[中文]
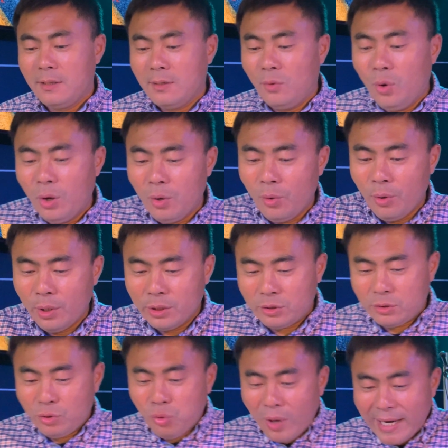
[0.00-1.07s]
我我
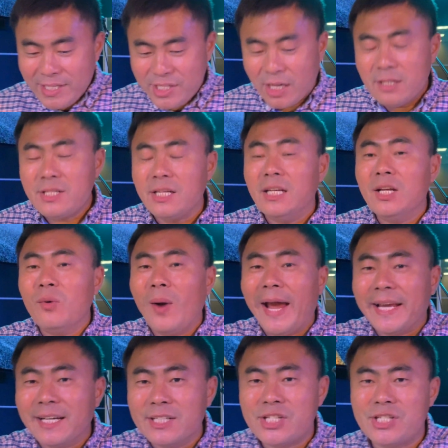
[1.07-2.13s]
突然想起另
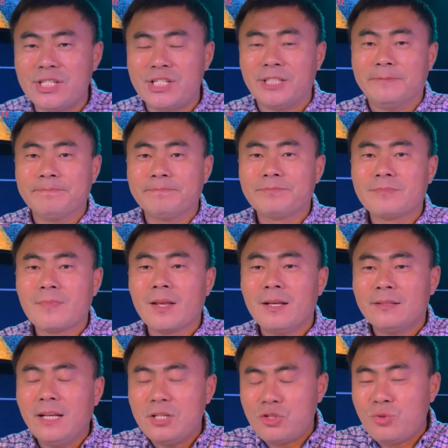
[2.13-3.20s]
外一个事情，
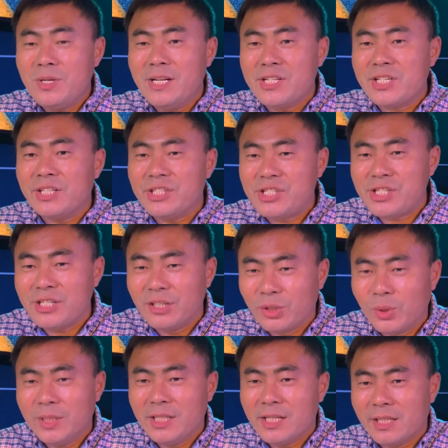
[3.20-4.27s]
那顺着这个希尔
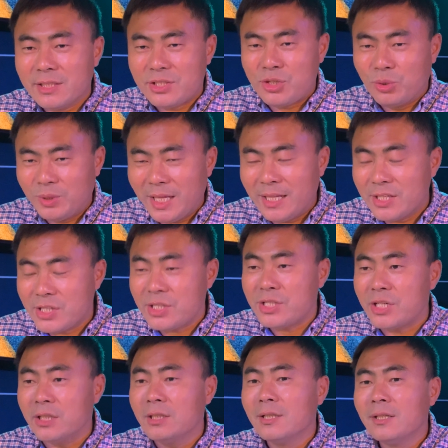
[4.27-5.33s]
顿的酒店的事
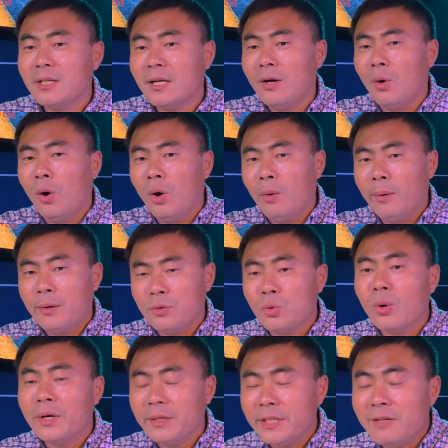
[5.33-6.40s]
情，我我如
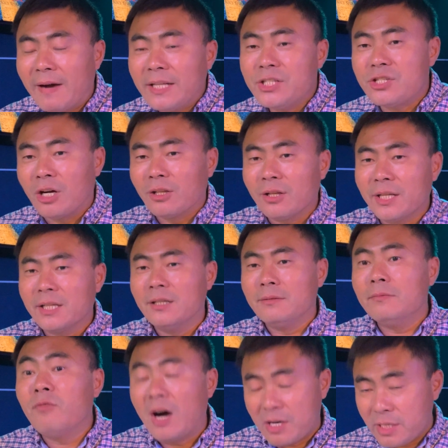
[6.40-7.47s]
果一晚你找到那个
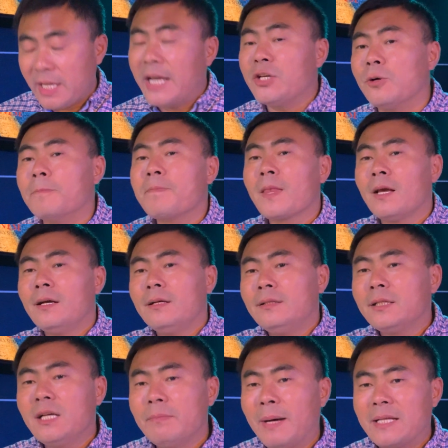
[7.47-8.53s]
网上应该有，
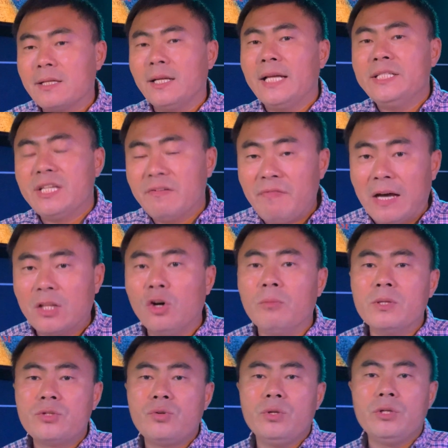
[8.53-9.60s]
你可以把这个链接发到我
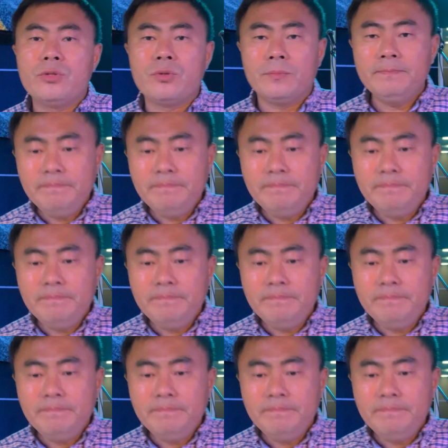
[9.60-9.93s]
们群里去。